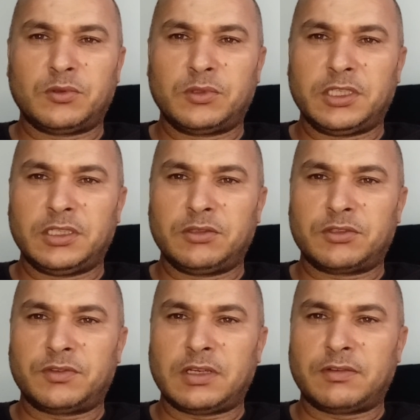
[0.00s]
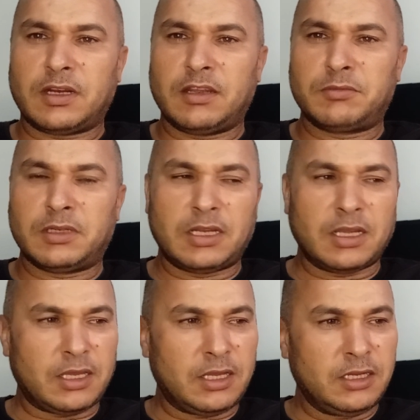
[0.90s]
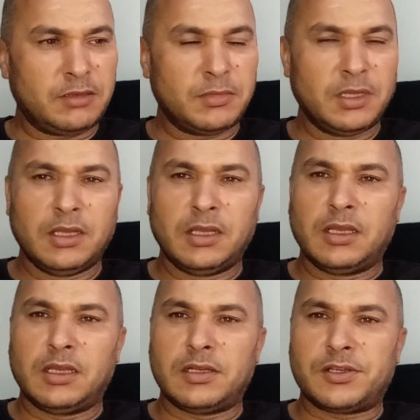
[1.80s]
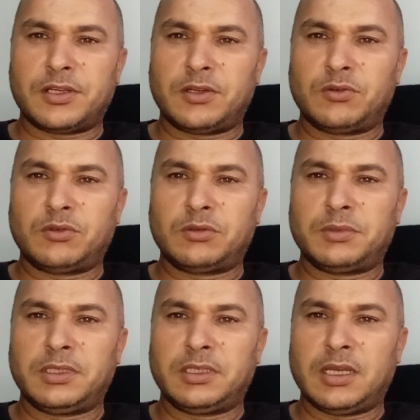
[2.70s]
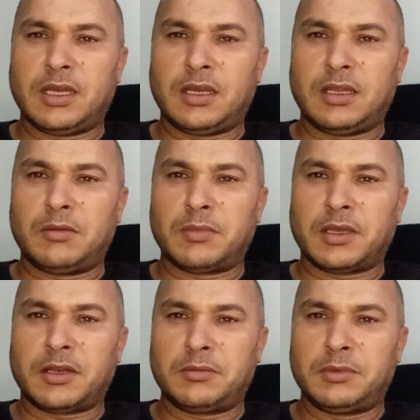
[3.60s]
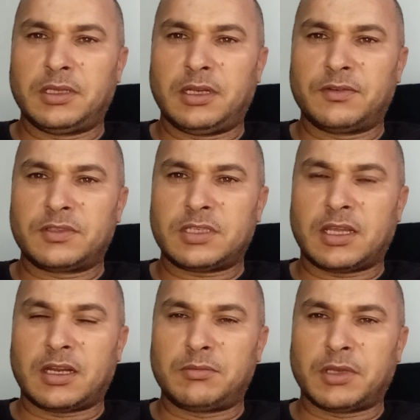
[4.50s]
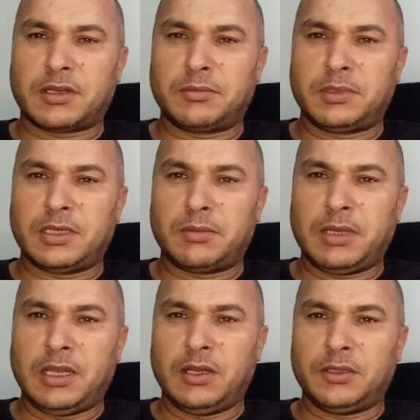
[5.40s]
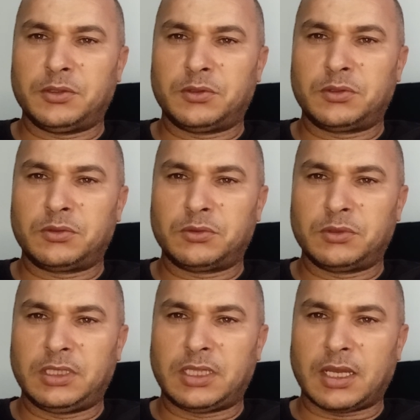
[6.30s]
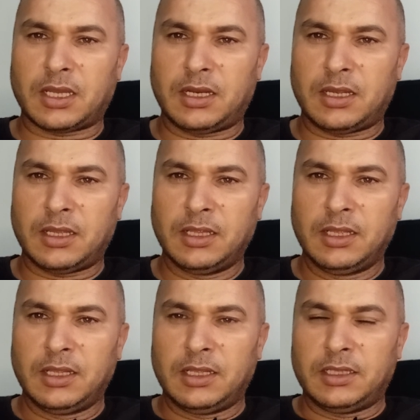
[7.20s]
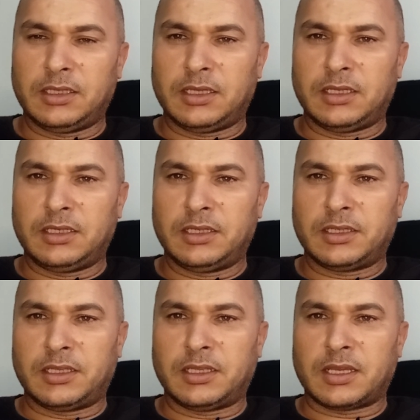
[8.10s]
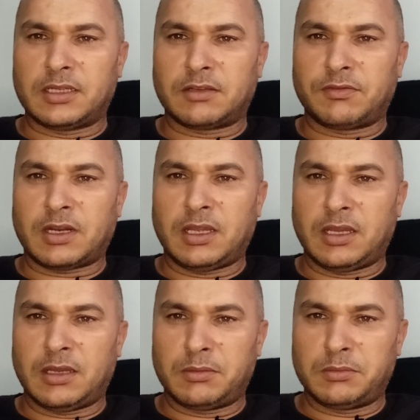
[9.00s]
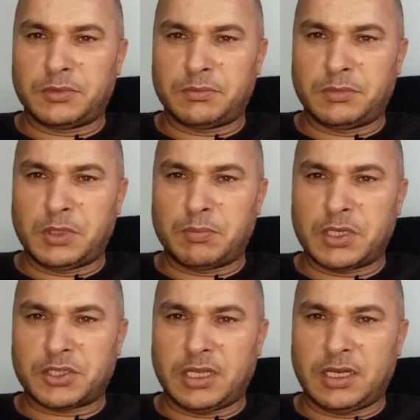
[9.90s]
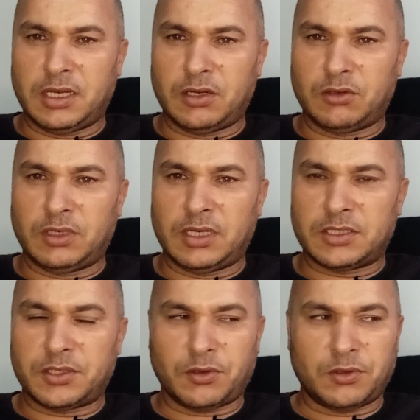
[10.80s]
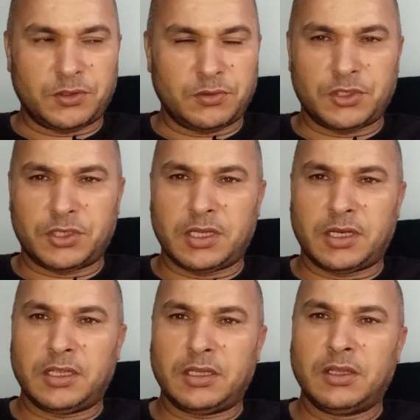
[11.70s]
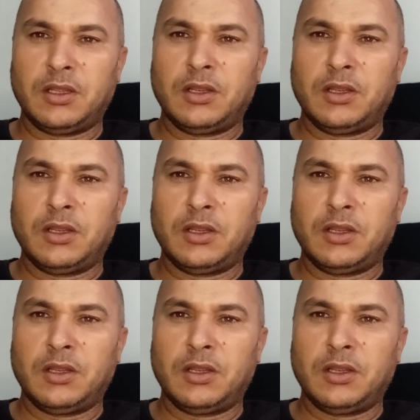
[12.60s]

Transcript: ويعني شفنا الفرحة في بعض الأقاليم الجنوبية المغربية اللي في الصحراء المغربية بحال العيون والداخلة يعني كي كانت الفرحة مما جعل أنه الناس يخرجوا للشارع